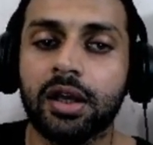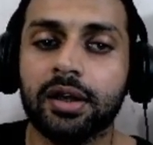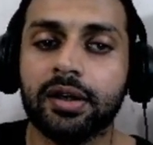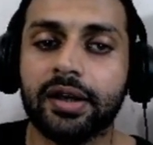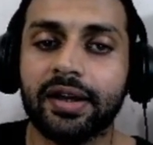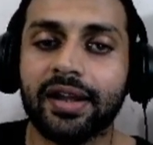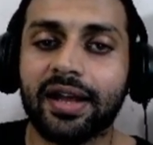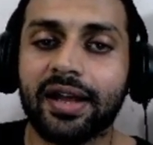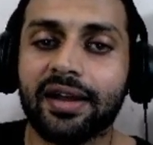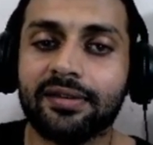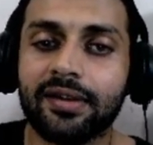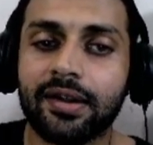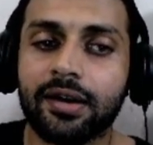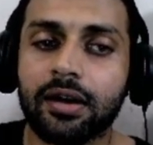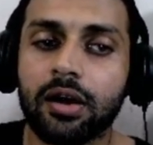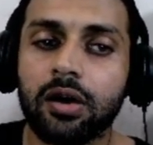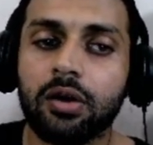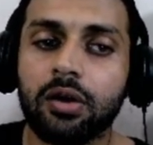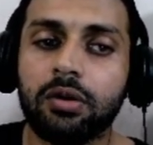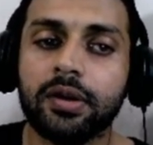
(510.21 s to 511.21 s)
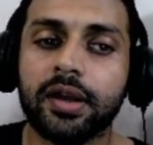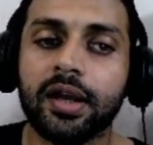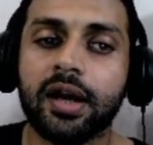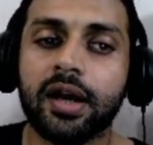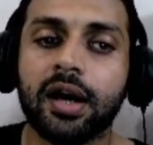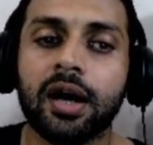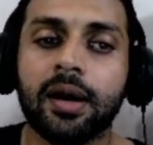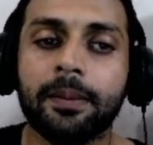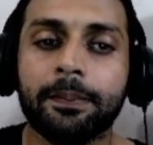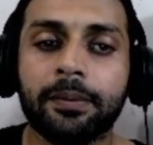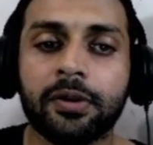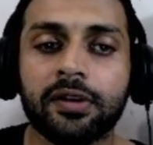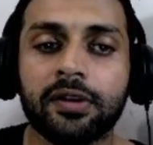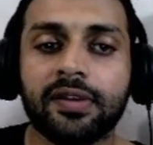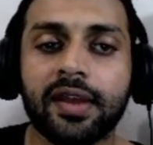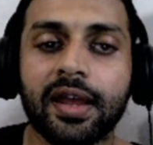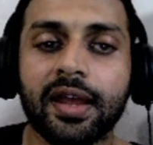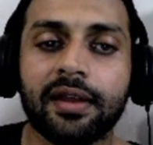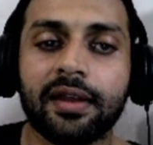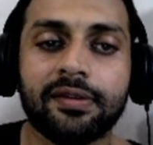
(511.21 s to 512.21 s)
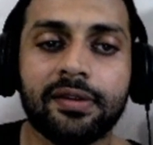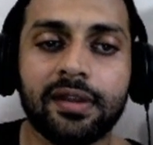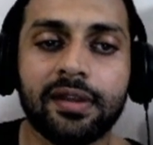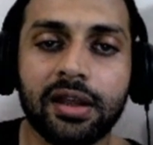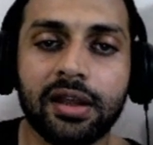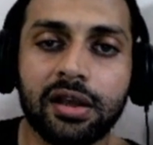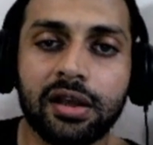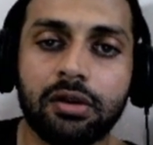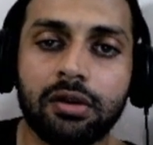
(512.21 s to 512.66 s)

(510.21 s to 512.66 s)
कहीं ऐसा ना हो कि आप किसी ऐसे